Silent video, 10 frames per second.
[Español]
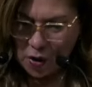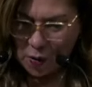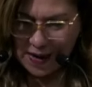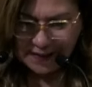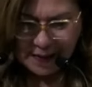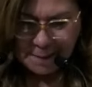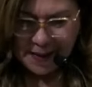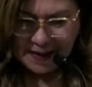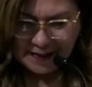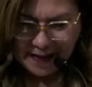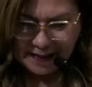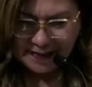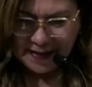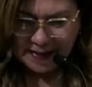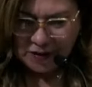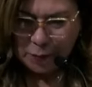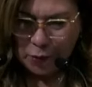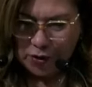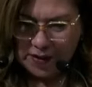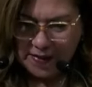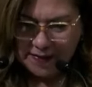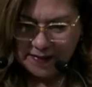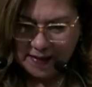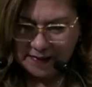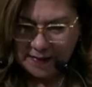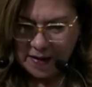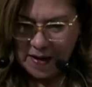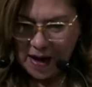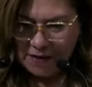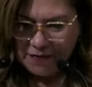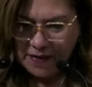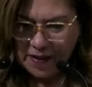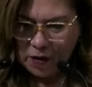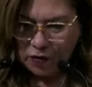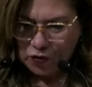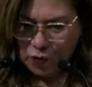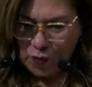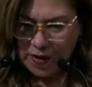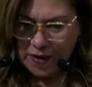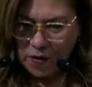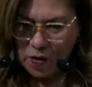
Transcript: con las empresas transportistas a fin de construir